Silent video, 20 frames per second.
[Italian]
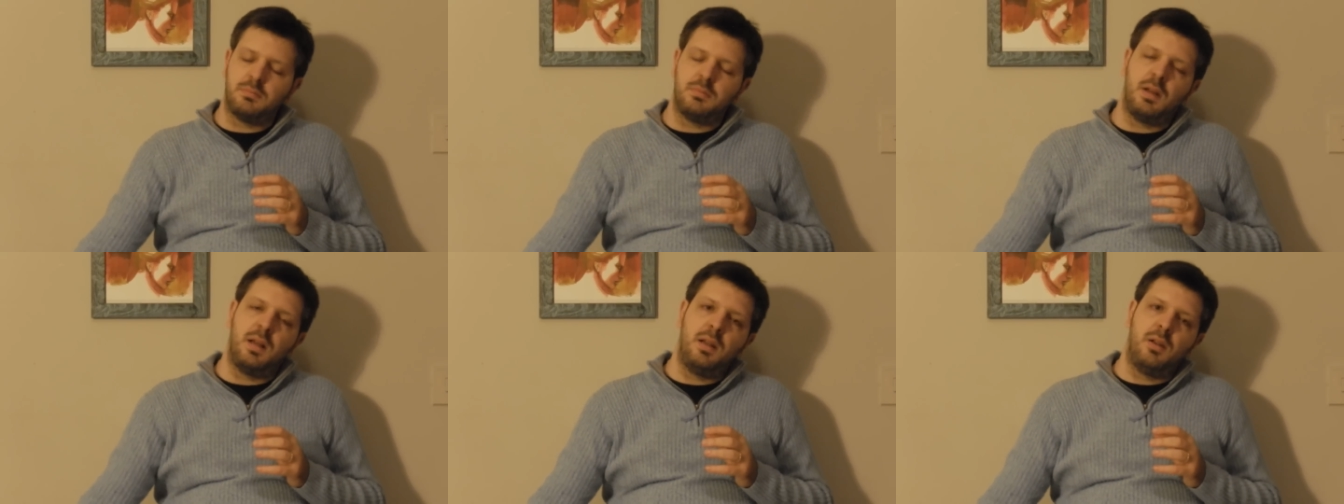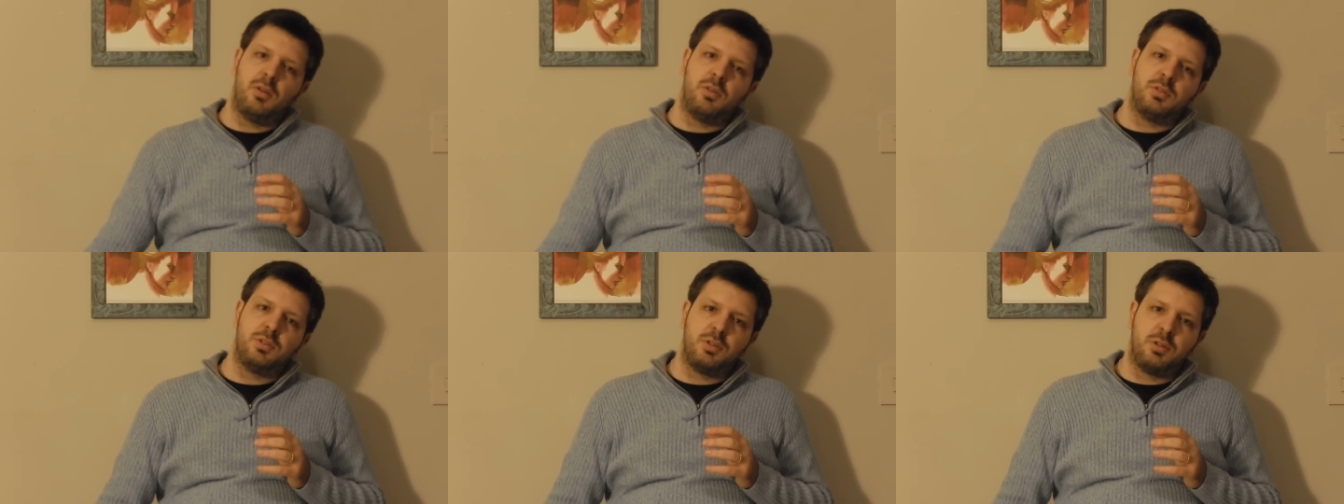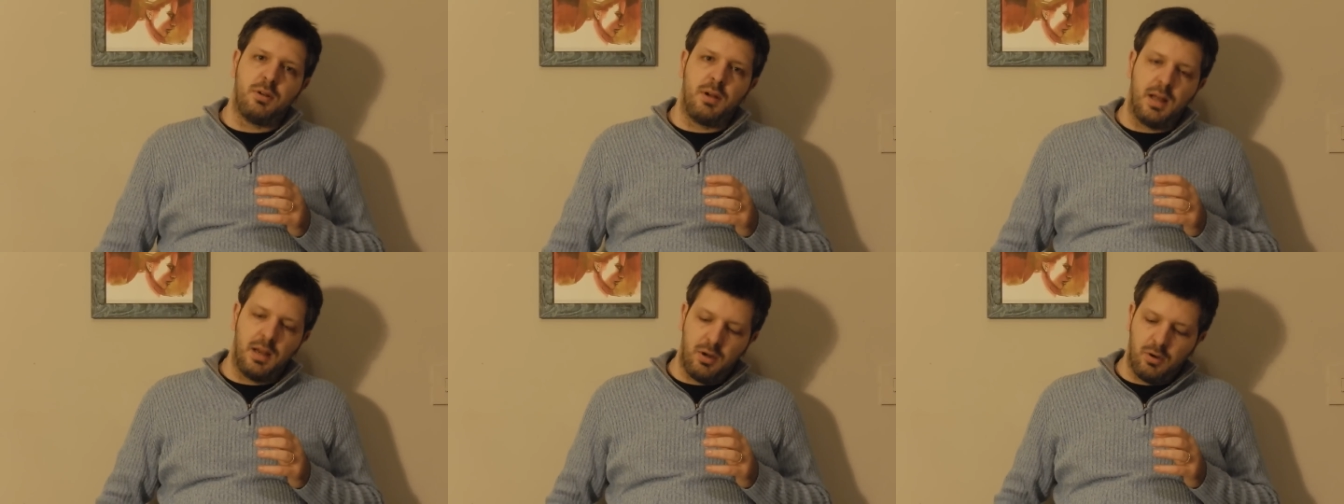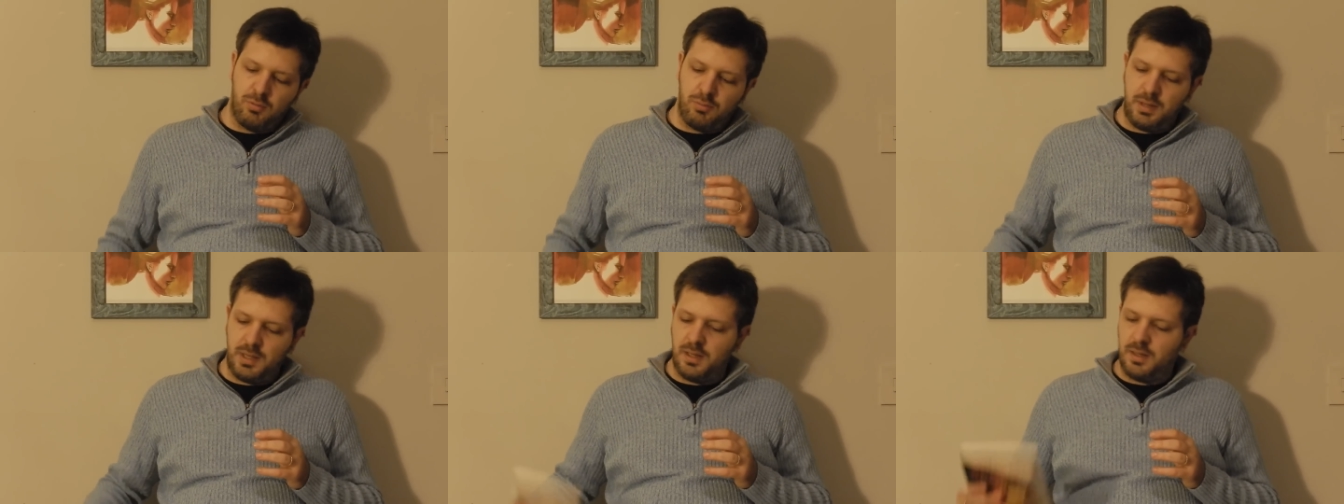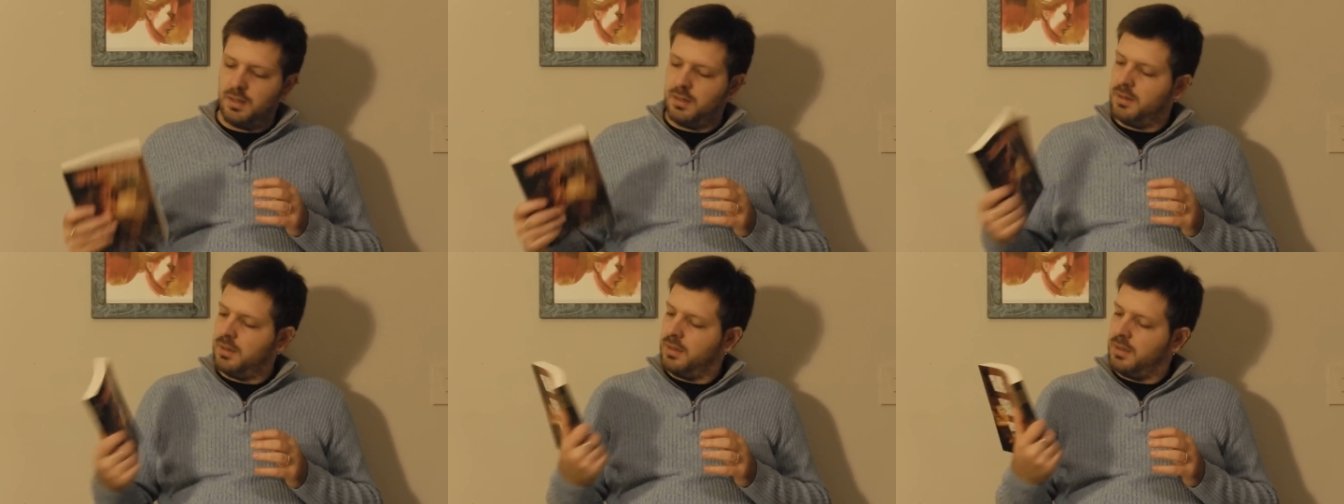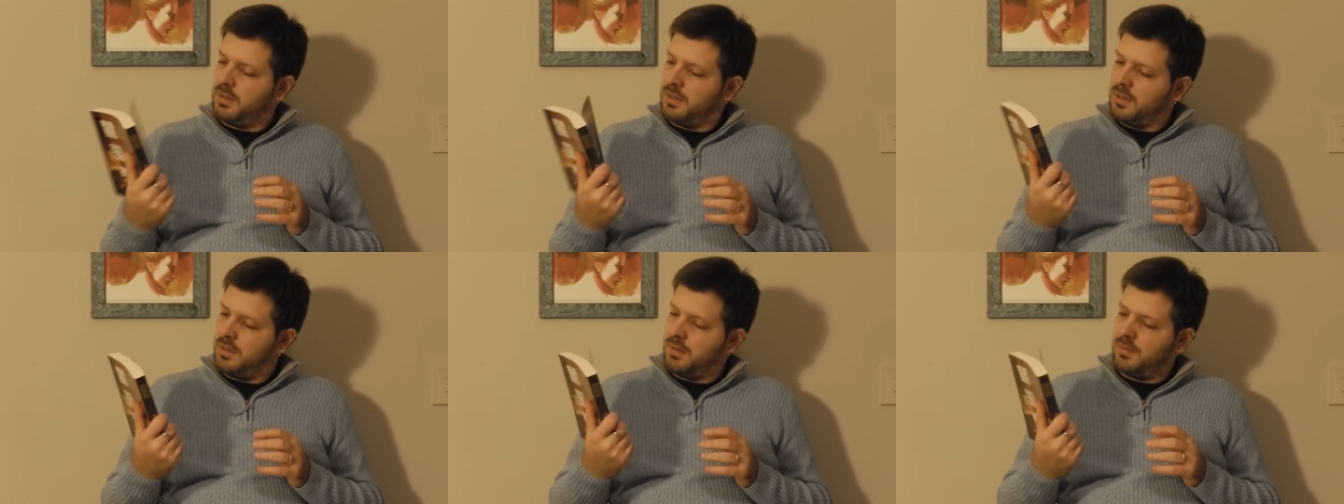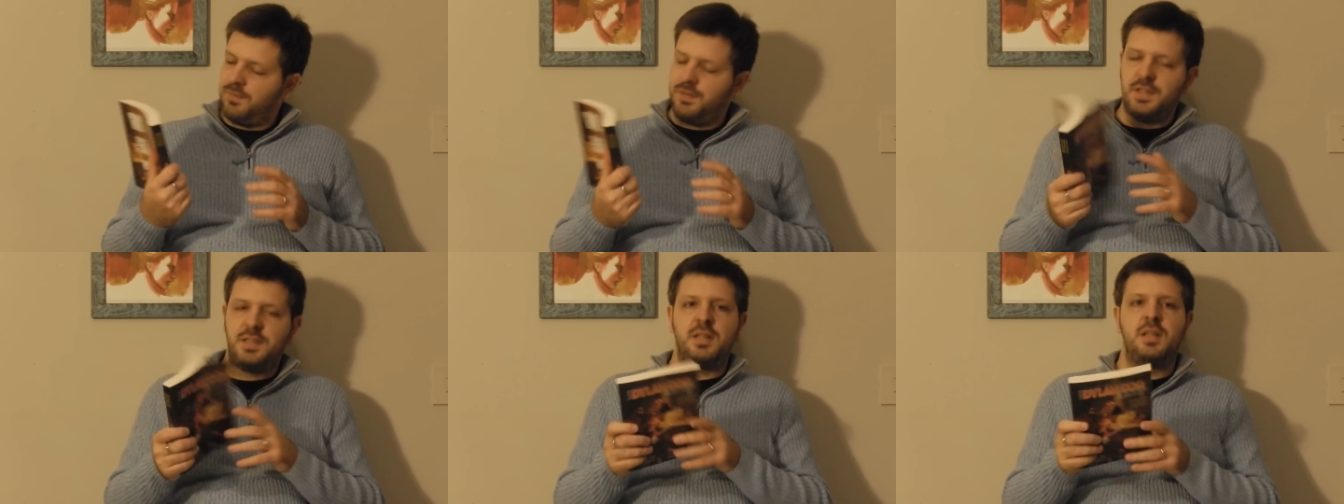al nostro Halloween
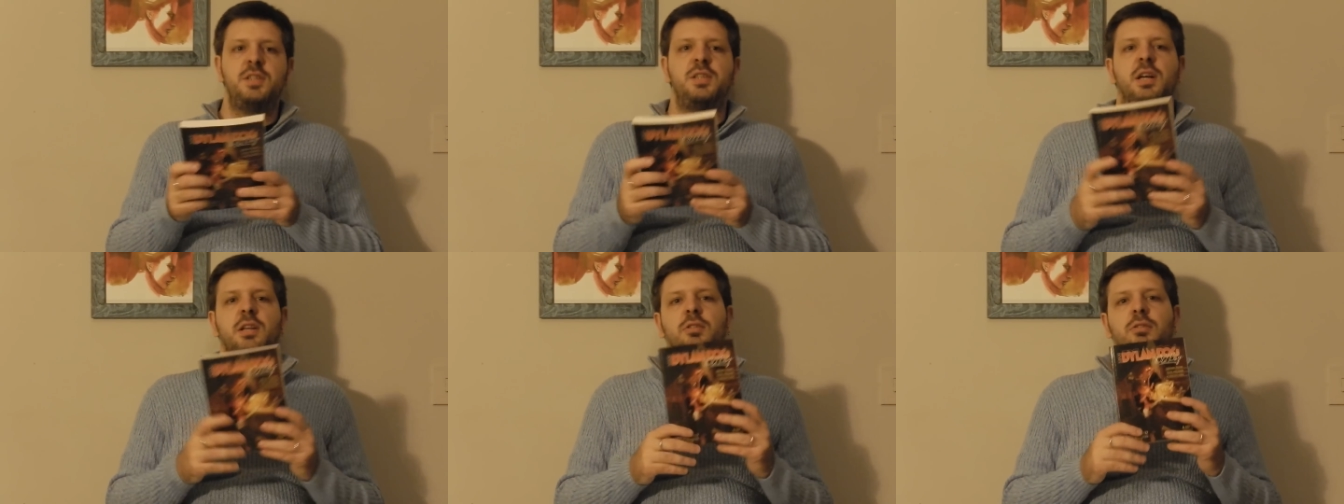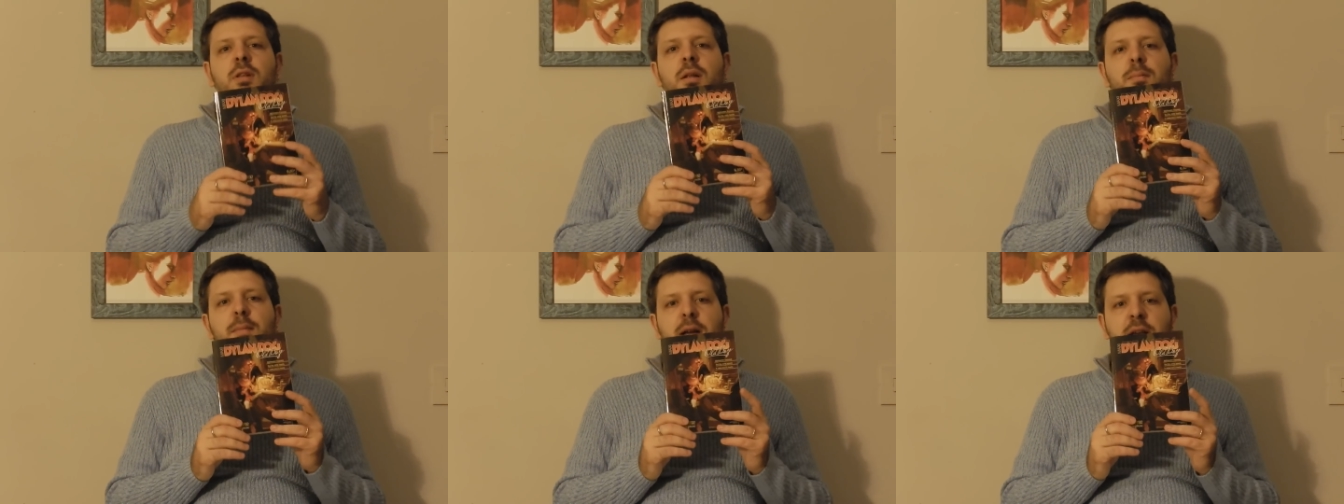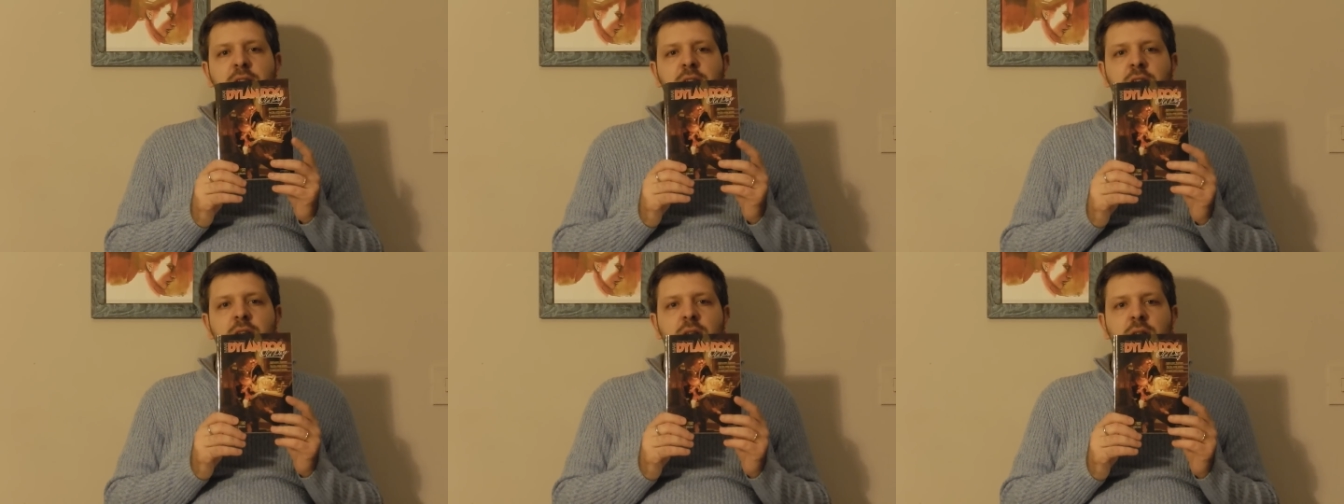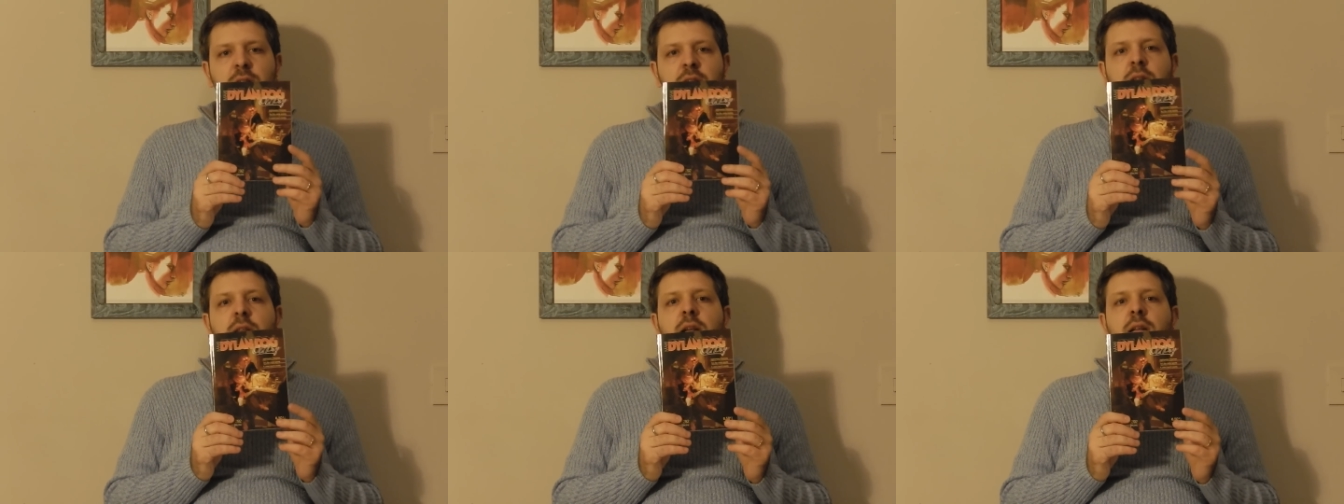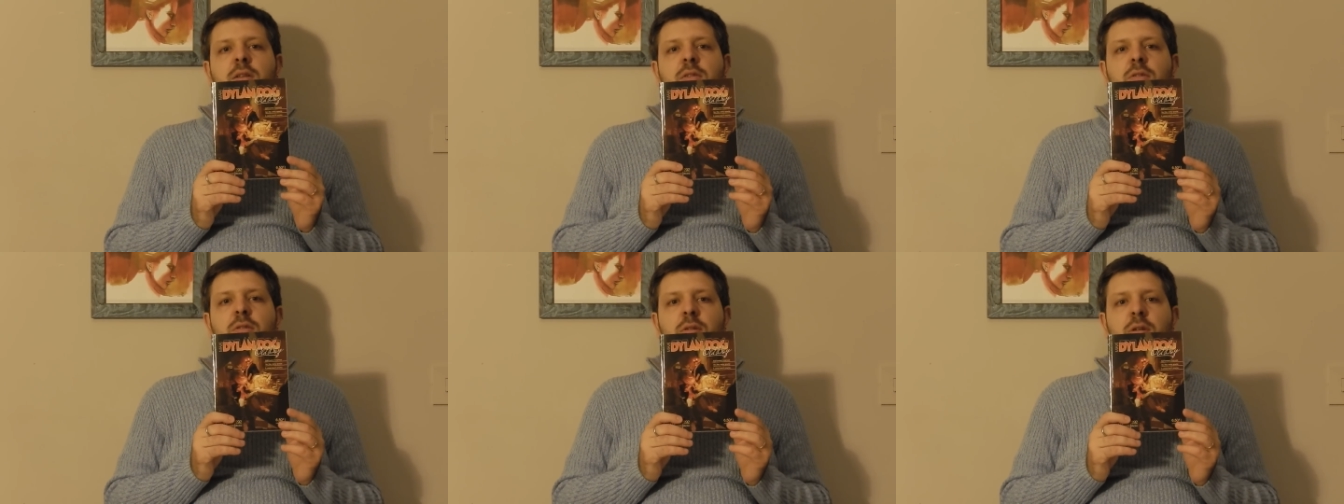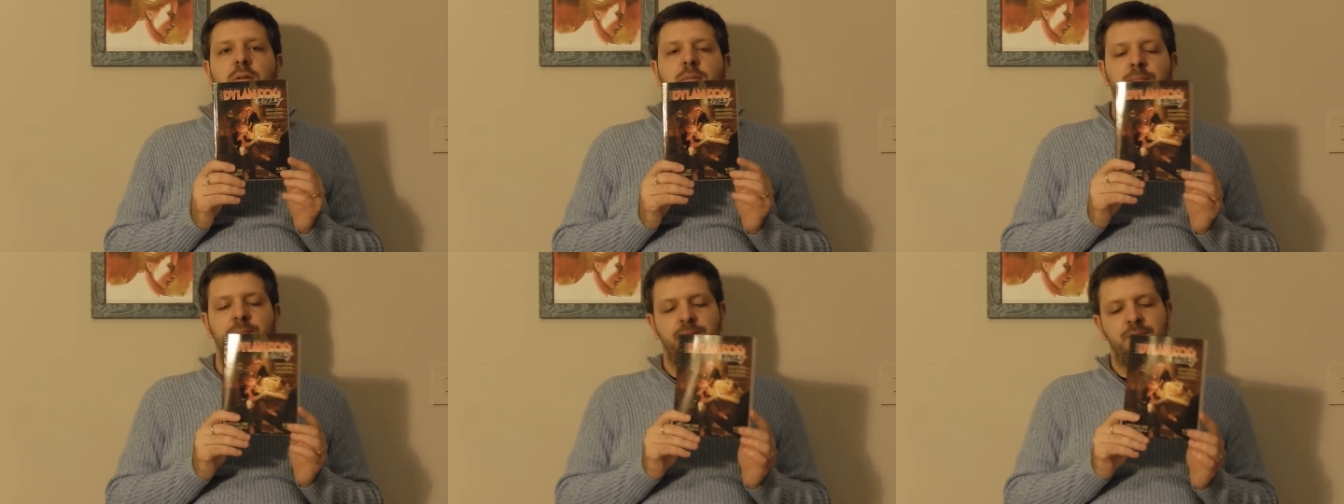festeggiato dal Maxi di Dylan Dog.